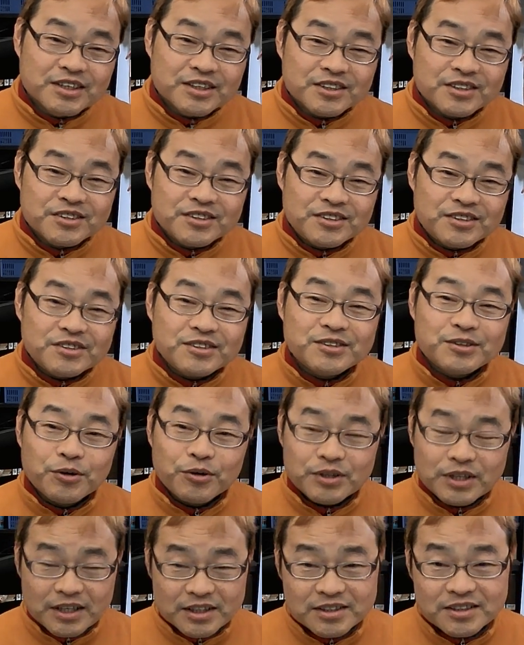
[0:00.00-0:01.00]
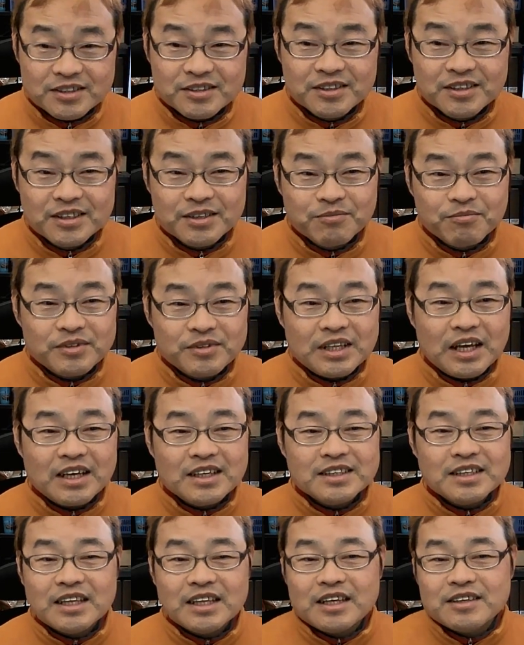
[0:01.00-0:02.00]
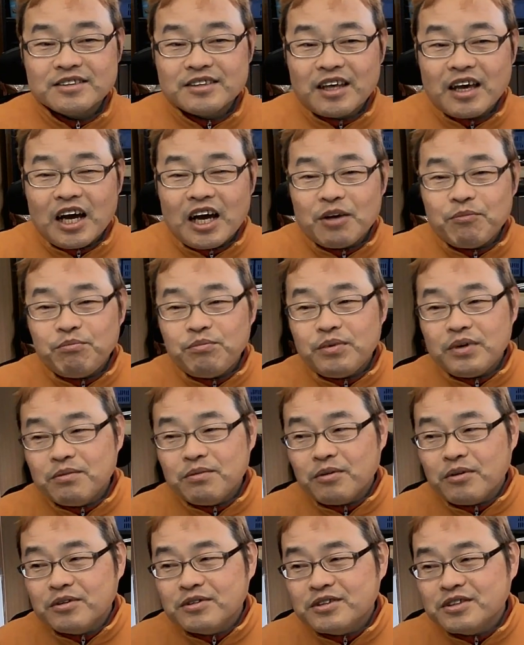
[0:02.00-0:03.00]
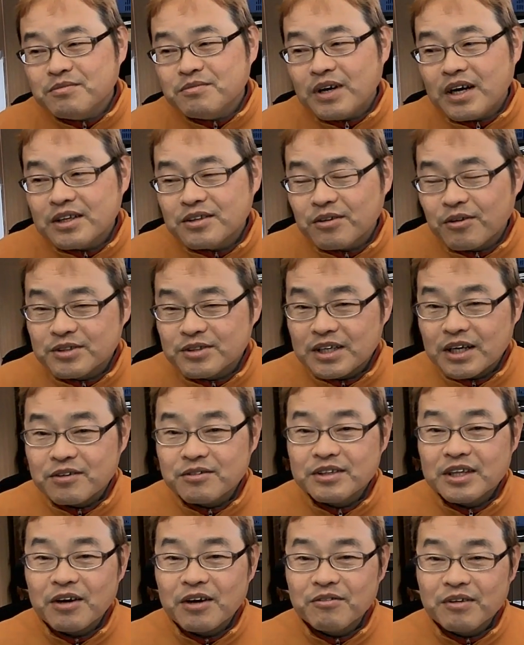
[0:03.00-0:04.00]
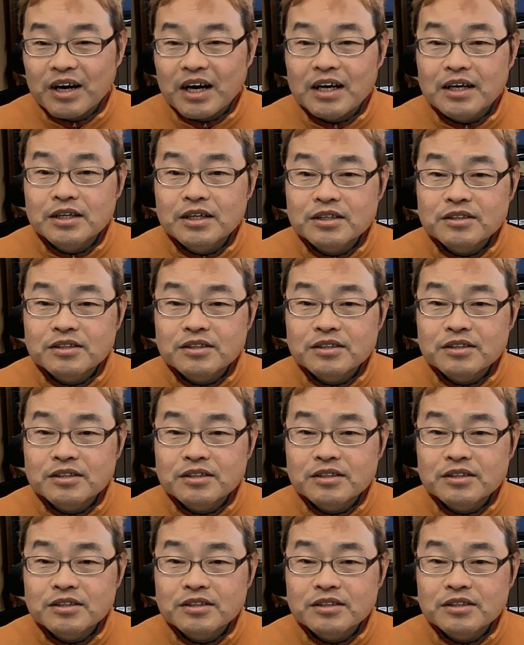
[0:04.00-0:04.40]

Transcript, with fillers: 終了です。なんせですね、IP フォンスマートの弱点は、